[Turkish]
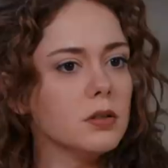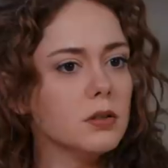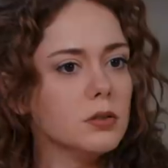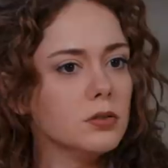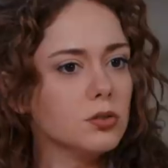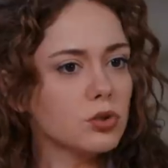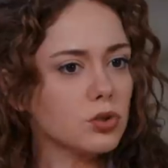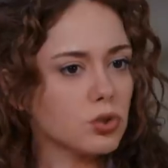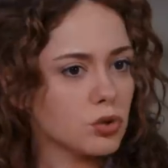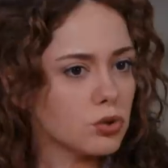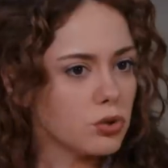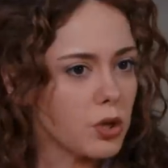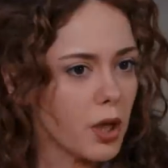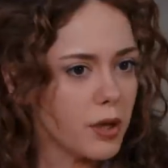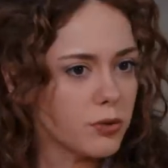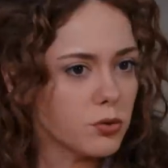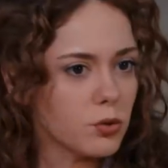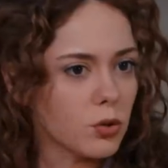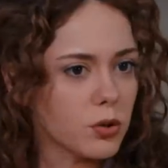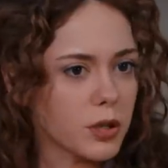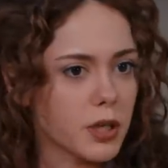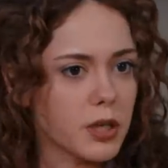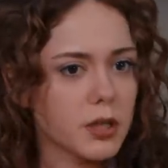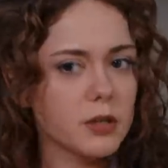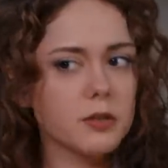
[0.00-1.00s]
e, şundan
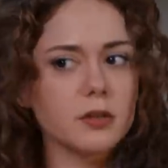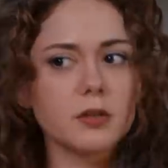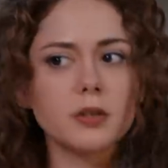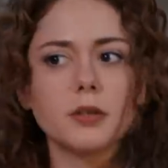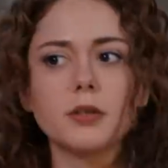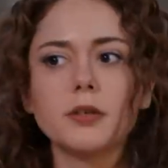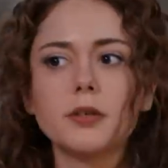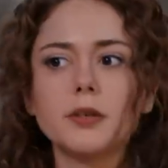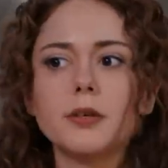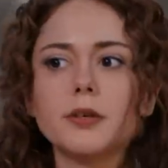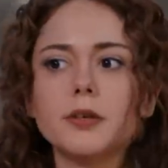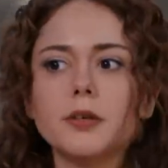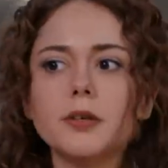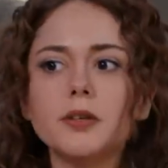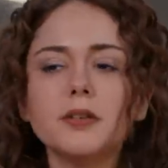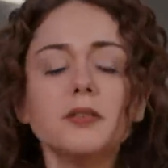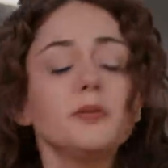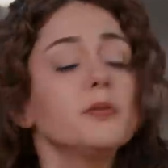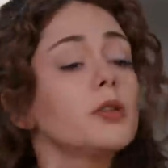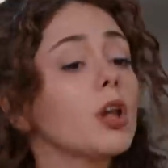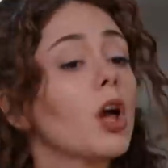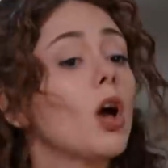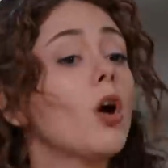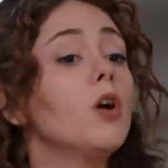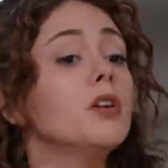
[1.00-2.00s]
dolayı e,
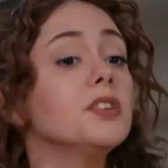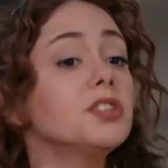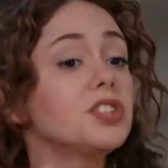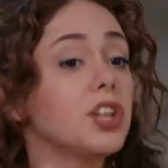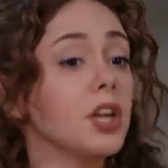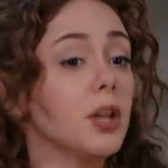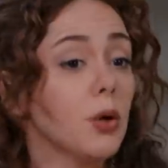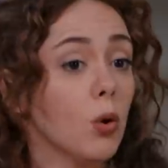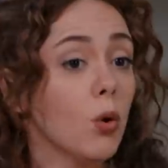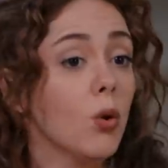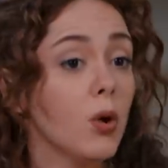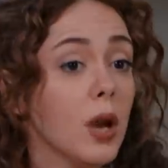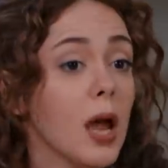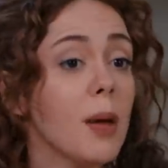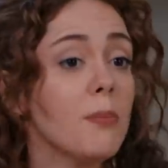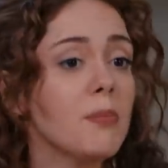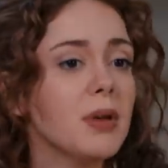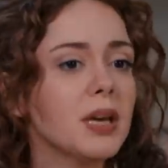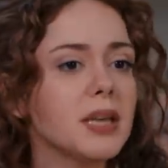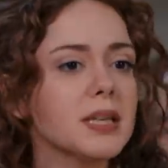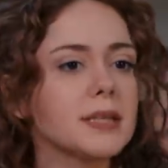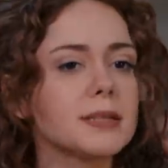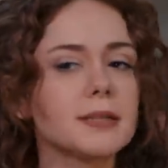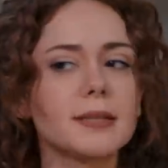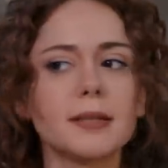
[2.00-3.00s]
şey
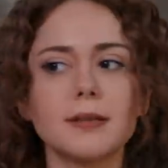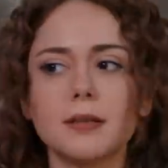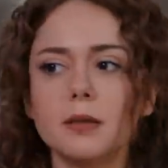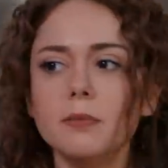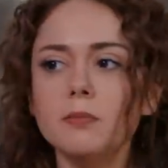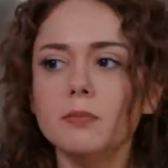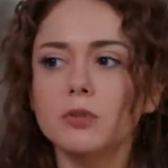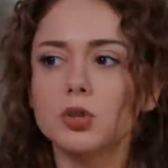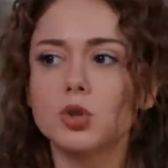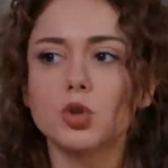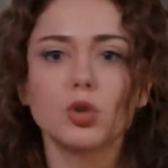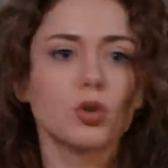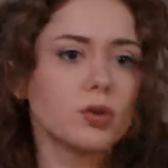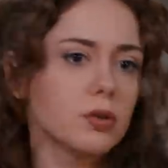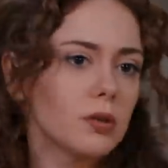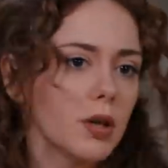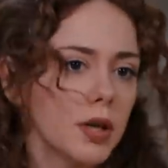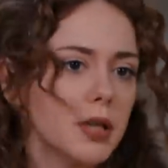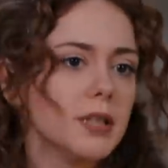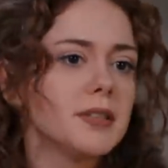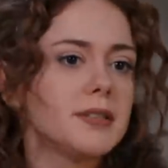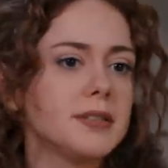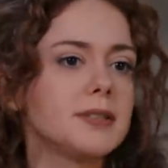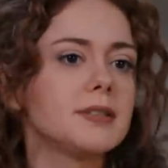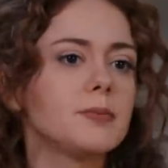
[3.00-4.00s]
öğrenmek istedim. Çünkü
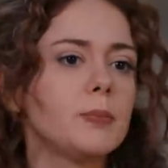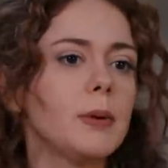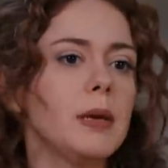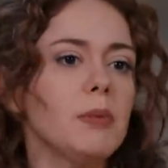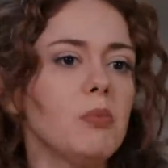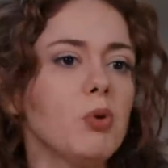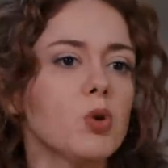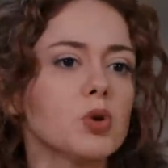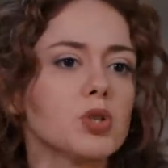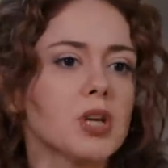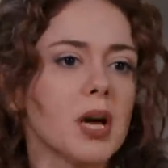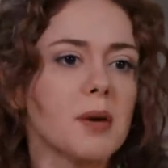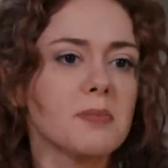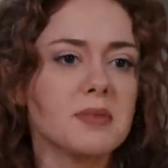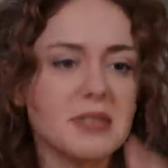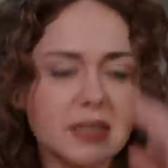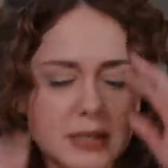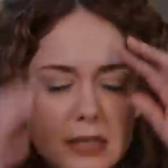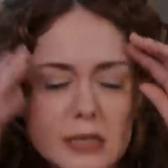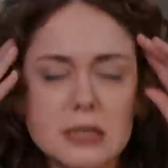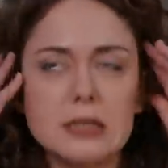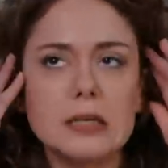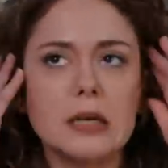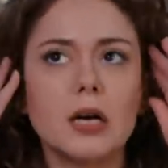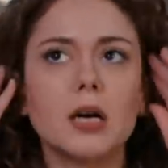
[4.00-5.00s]
hani siz benim
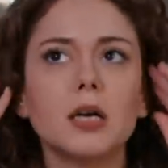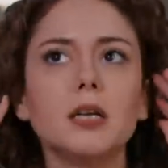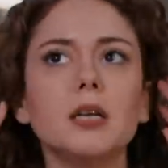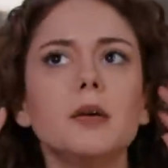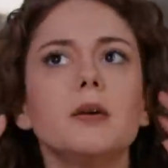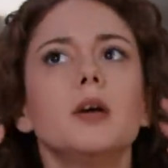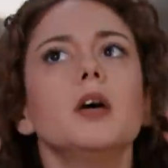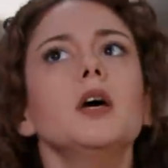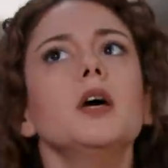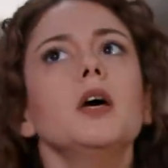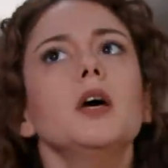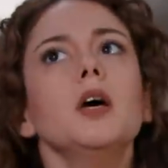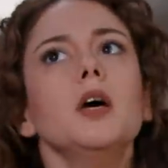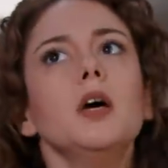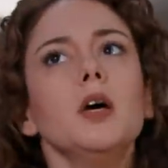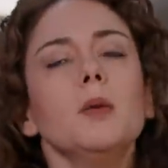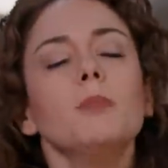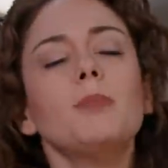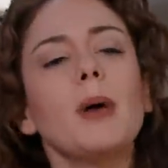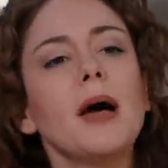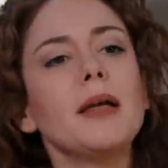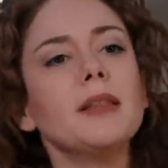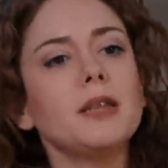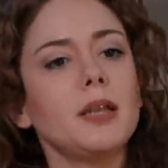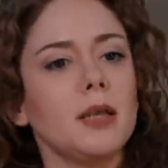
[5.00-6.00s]
hocamsınız ya hani
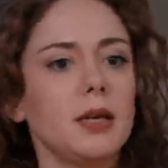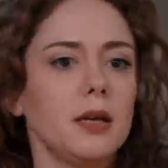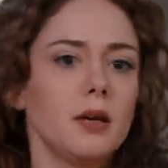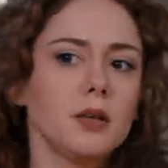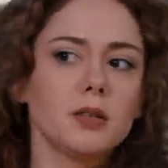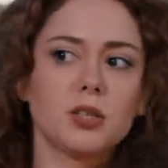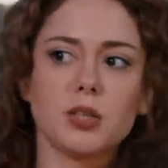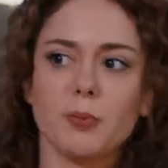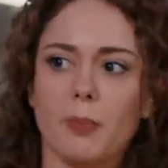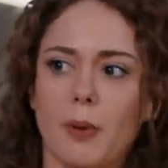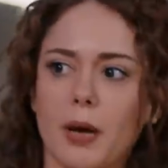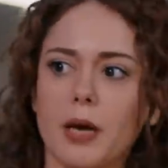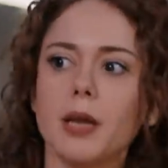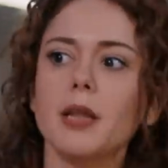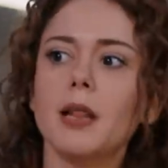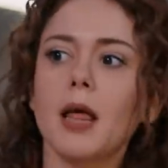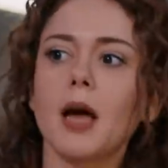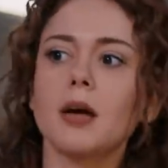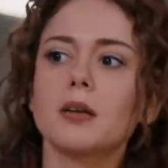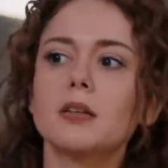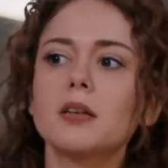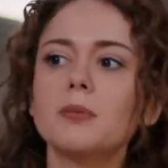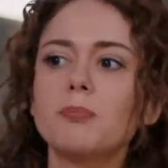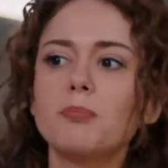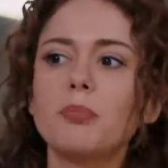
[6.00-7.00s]
ben de acaba
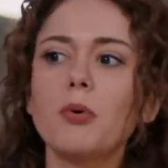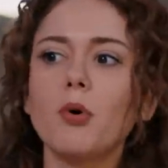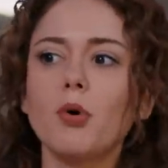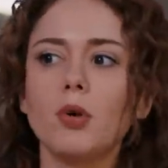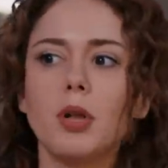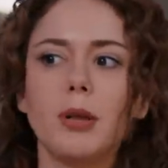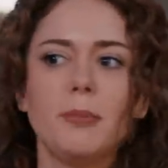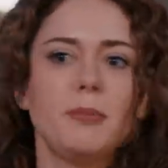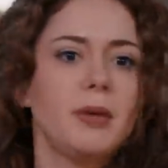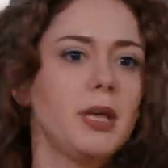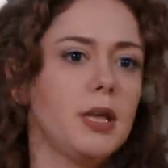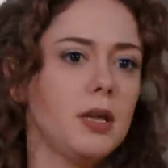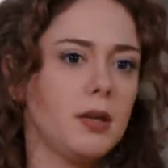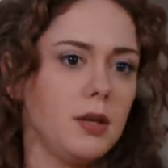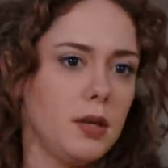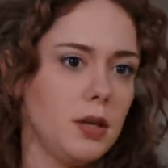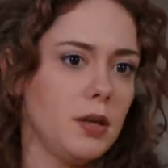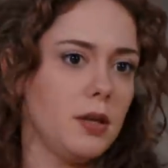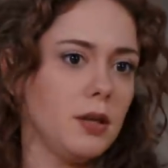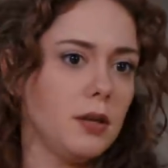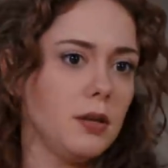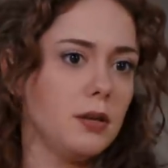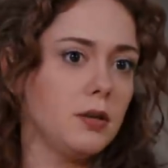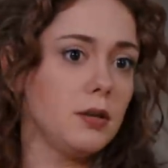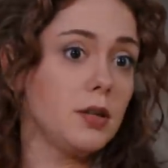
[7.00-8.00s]
ileride böyle mi e,
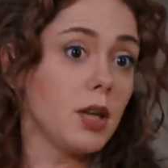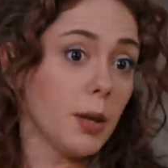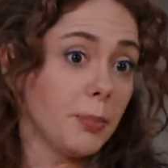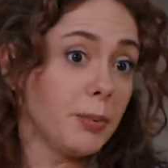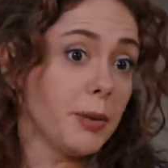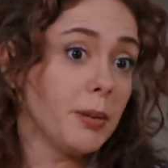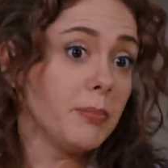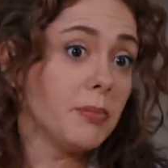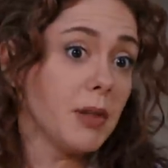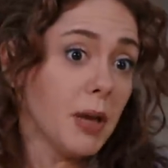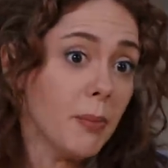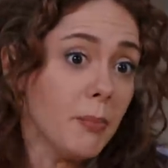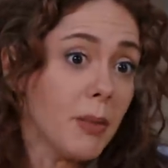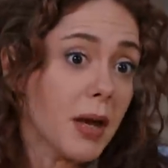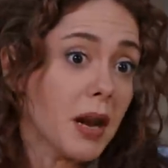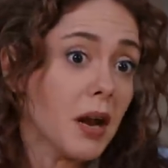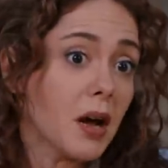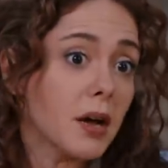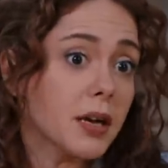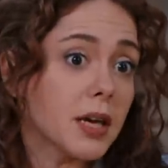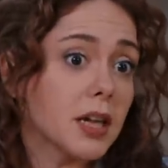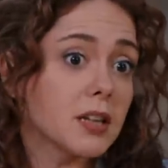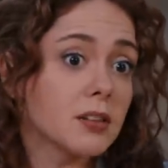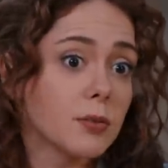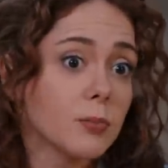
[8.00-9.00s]
yapayım diye
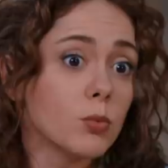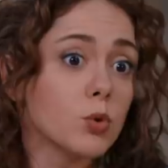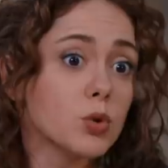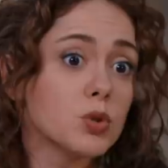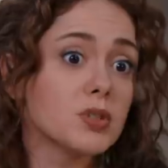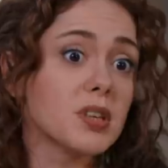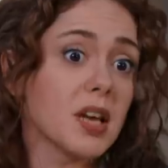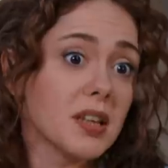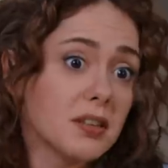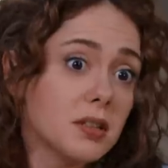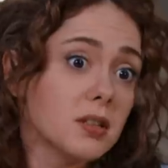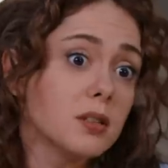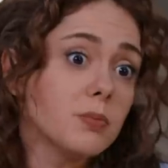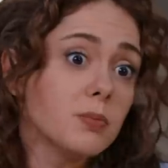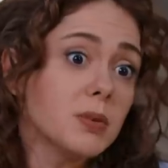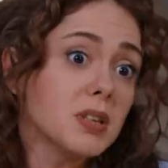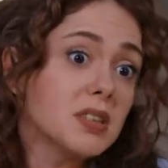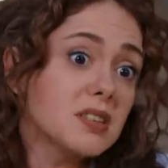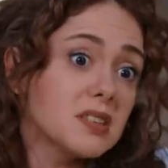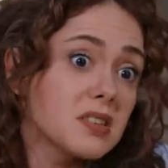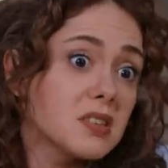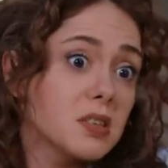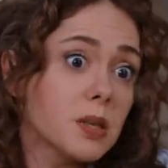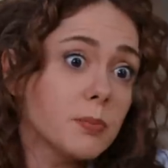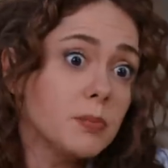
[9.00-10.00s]
merak ettim. O yüzden dedim ki
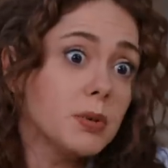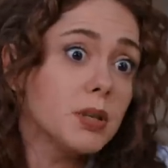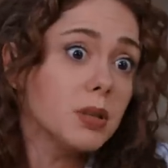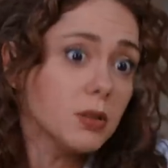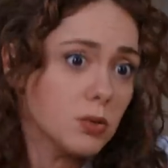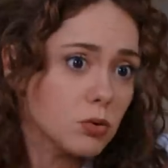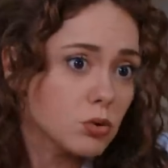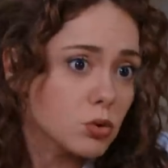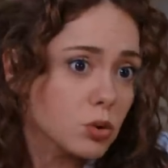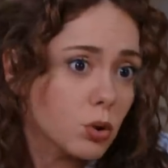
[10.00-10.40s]
size bir